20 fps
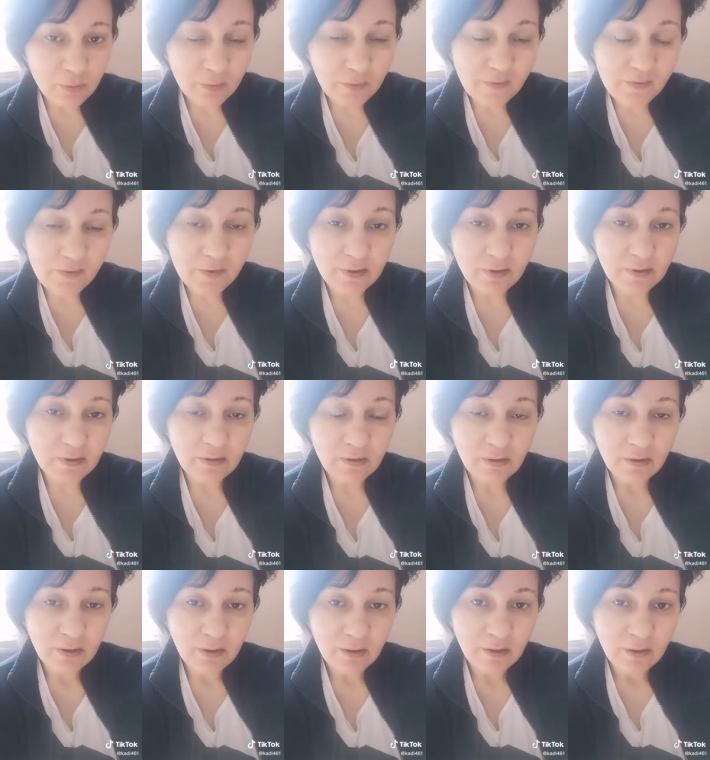مصري
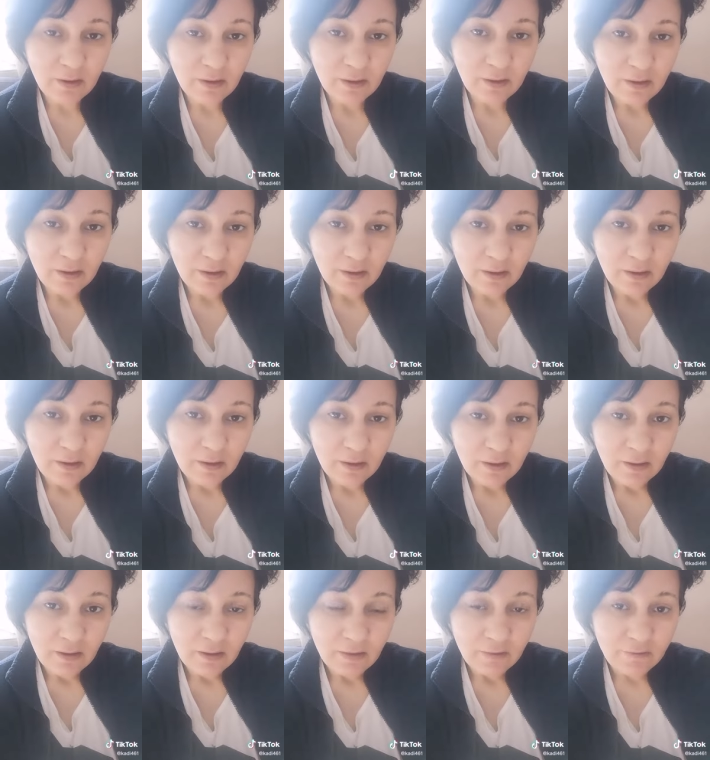
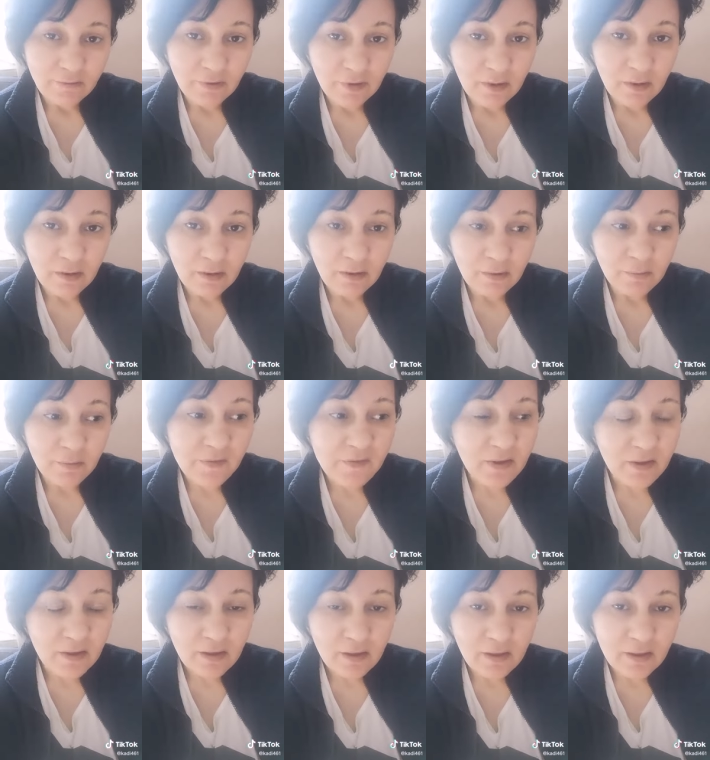فمصر
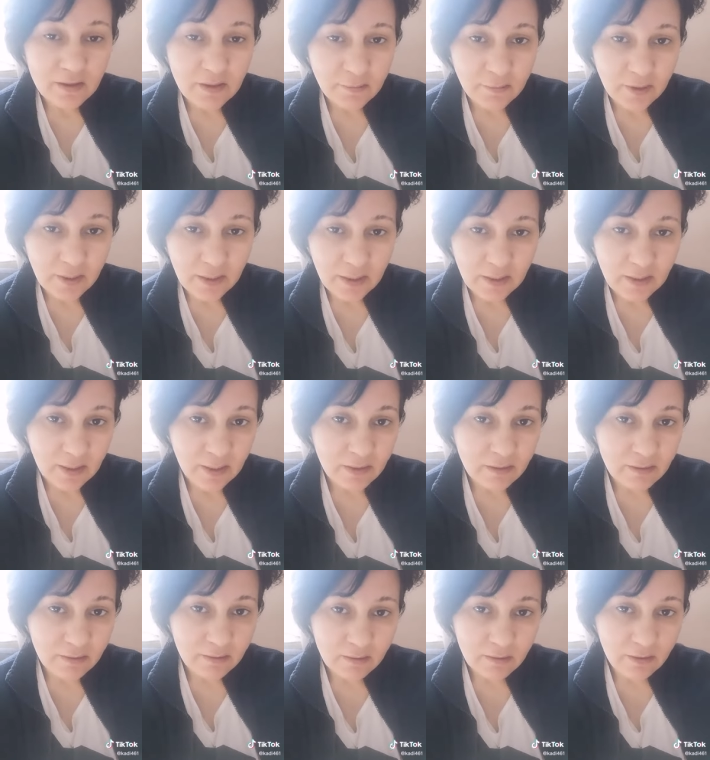قادمة على
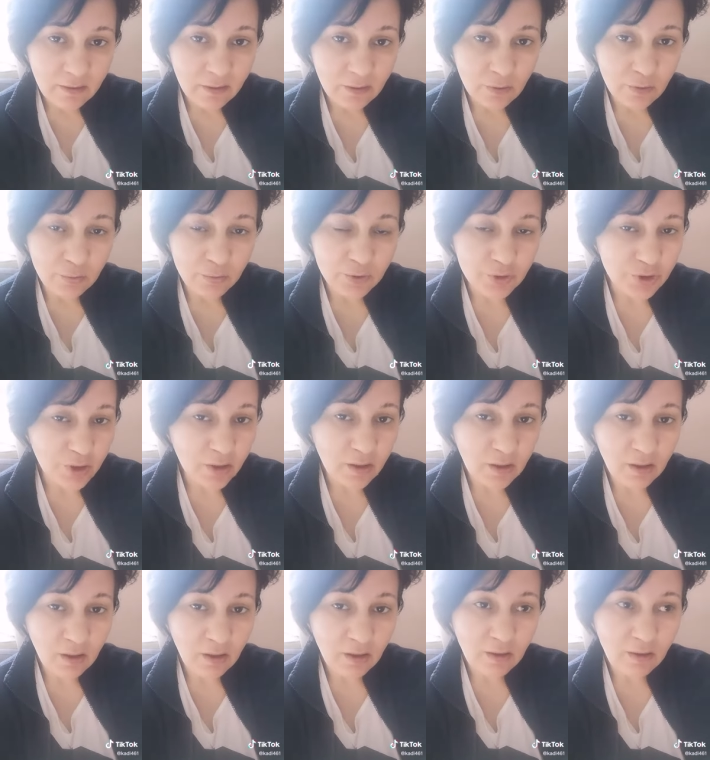كارثة
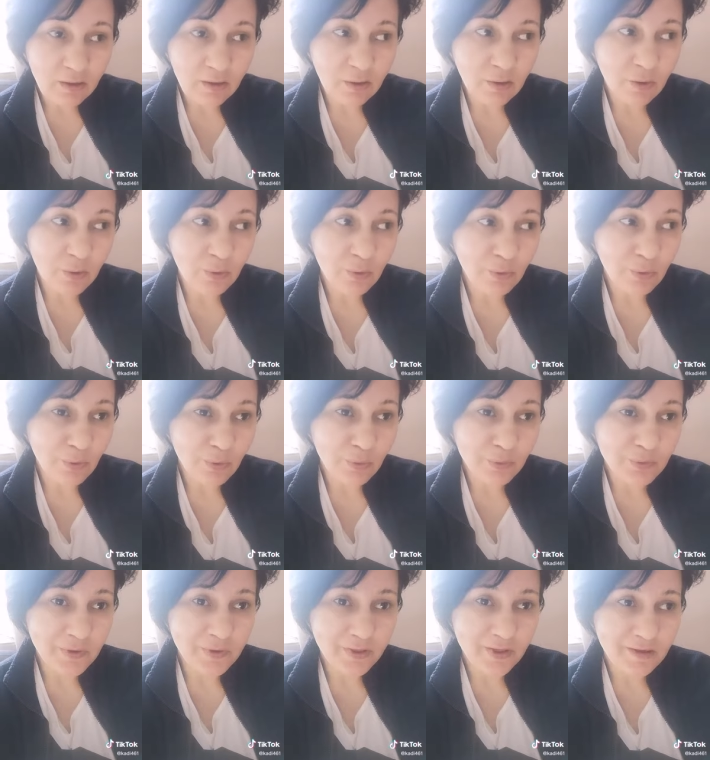ومجاعة
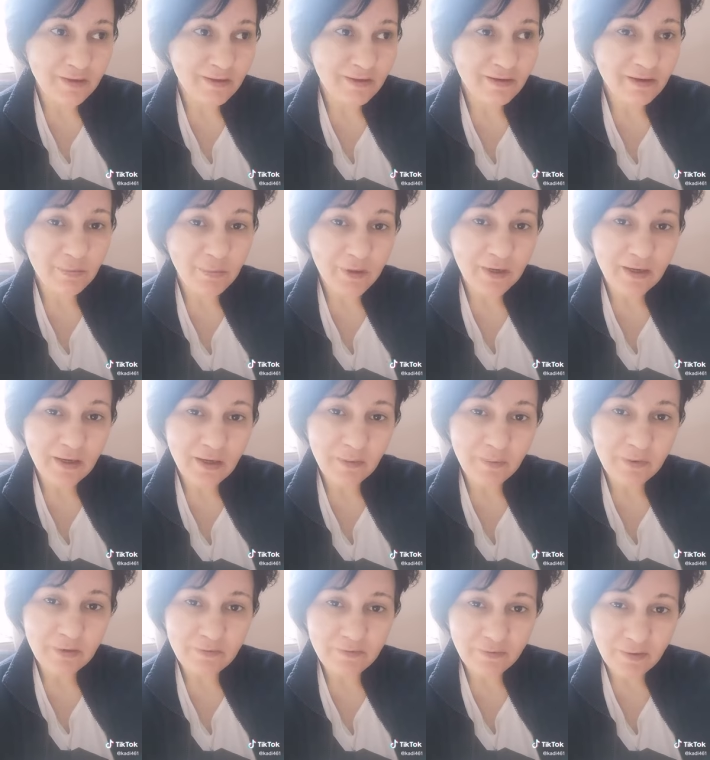وبتذكرنا
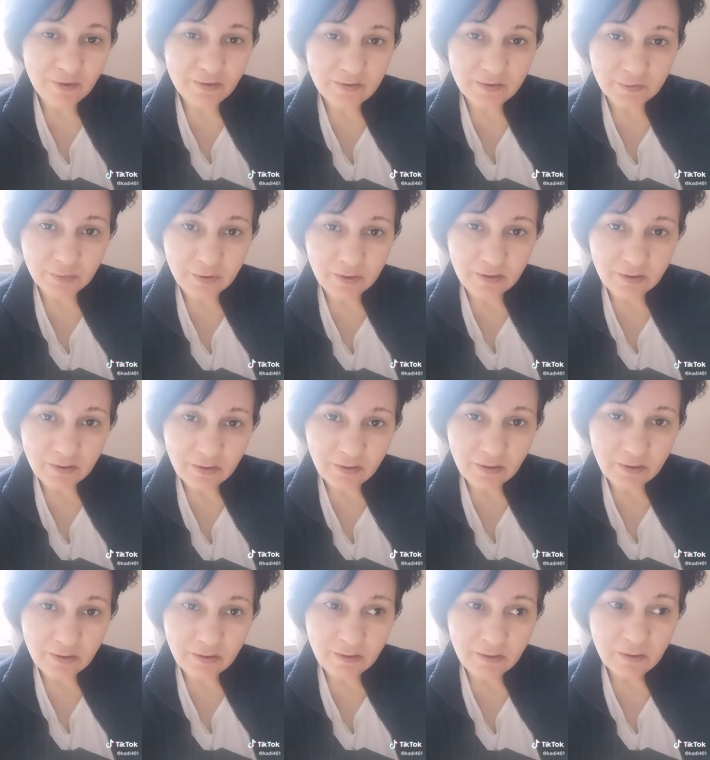بأيام
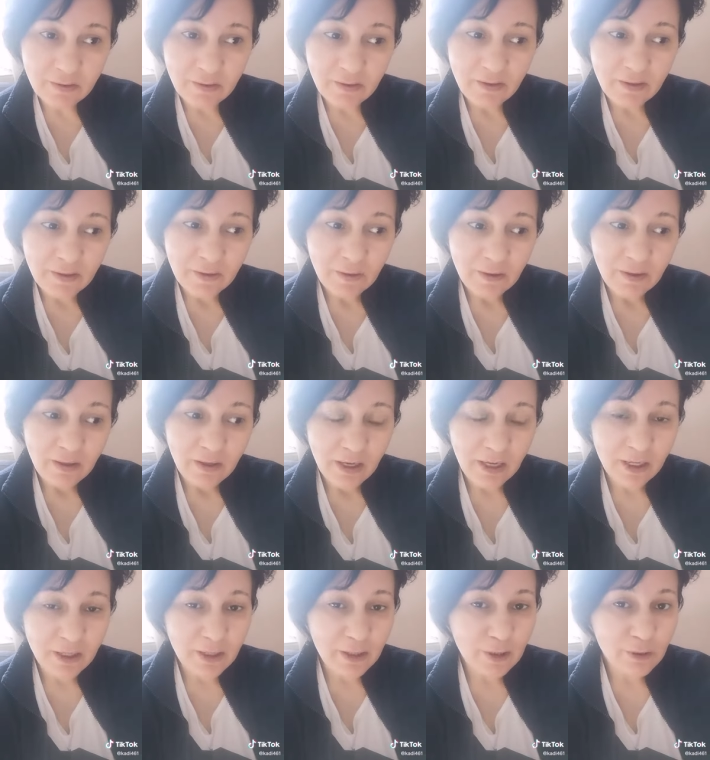الفاطميين
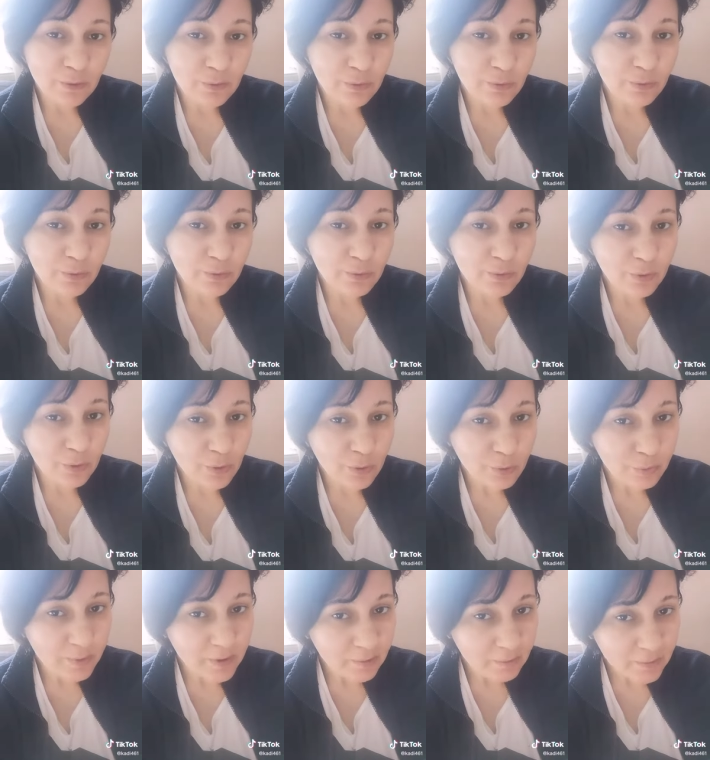أكلوا
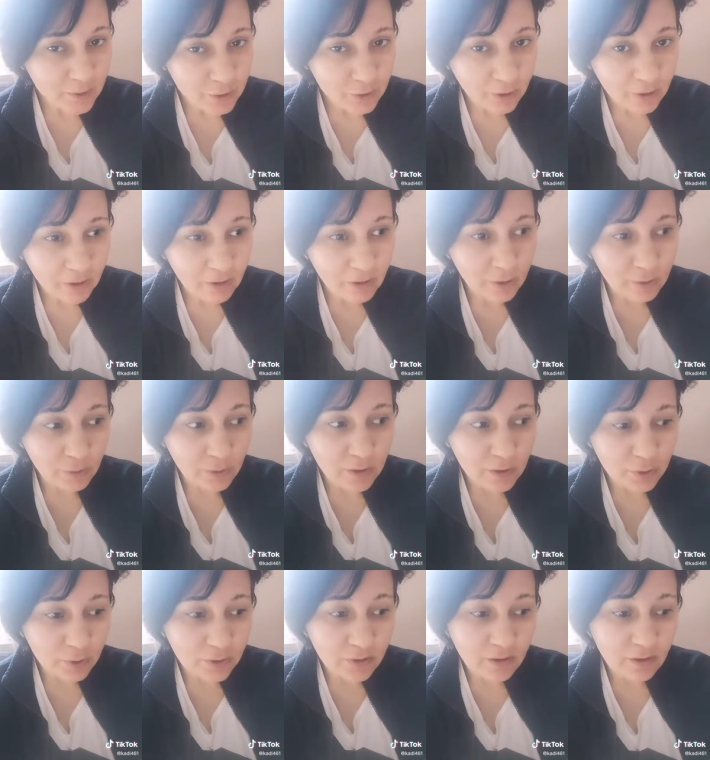لحوم البشر
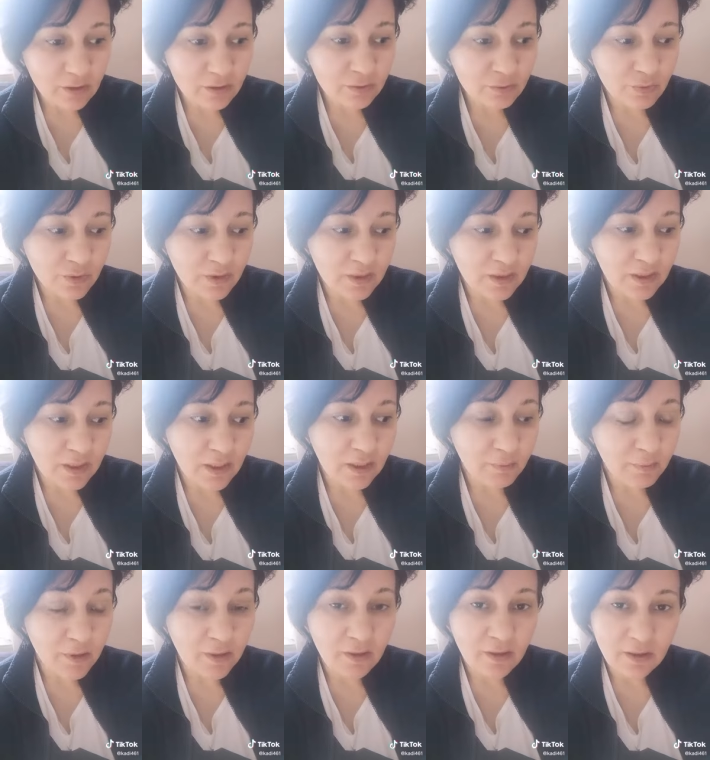والقطط
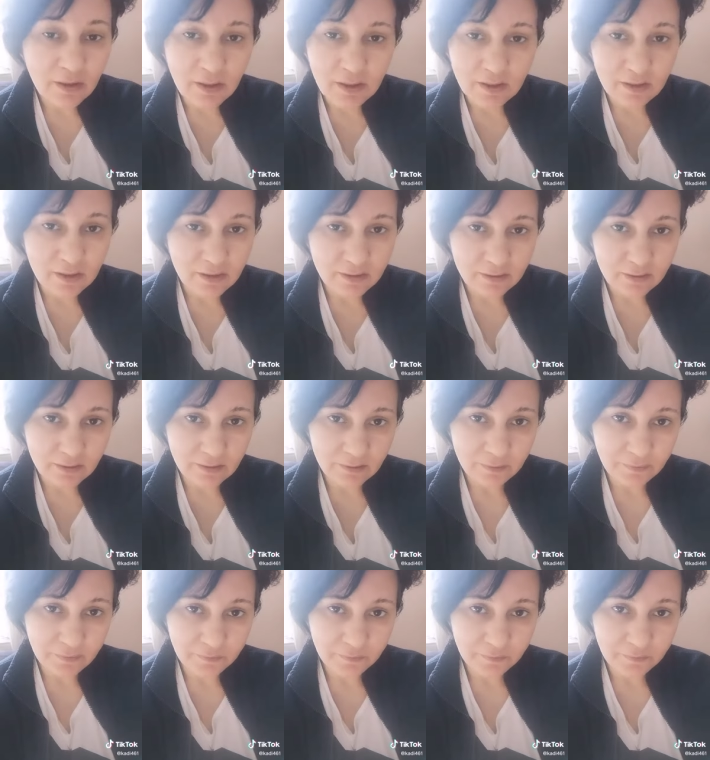والكلاب الله لا يقدر